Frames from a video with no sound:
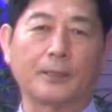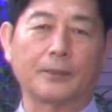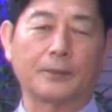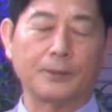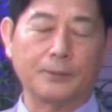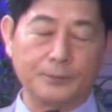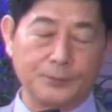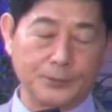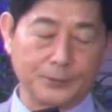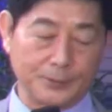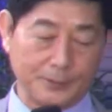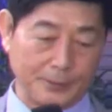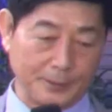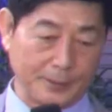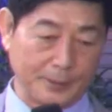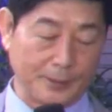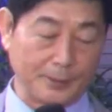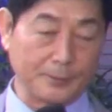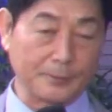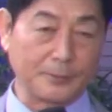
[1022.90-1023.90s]
건물
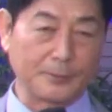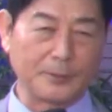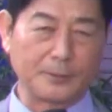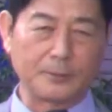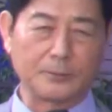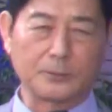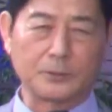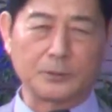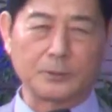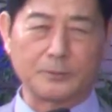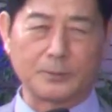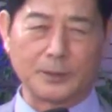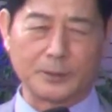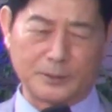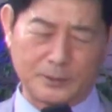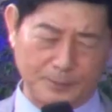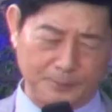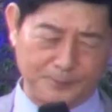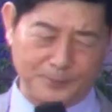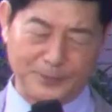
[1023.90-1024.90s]
올라가고 지금 막
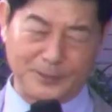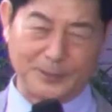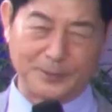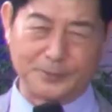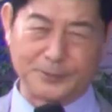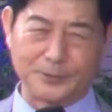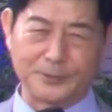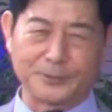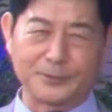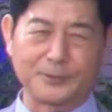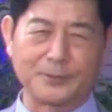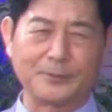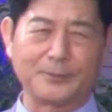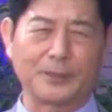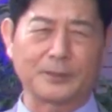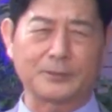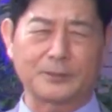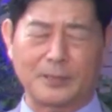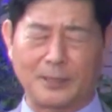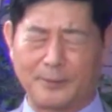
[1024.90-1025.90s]
지분이 없어지고
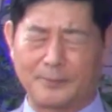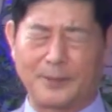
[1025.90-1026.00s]
막 차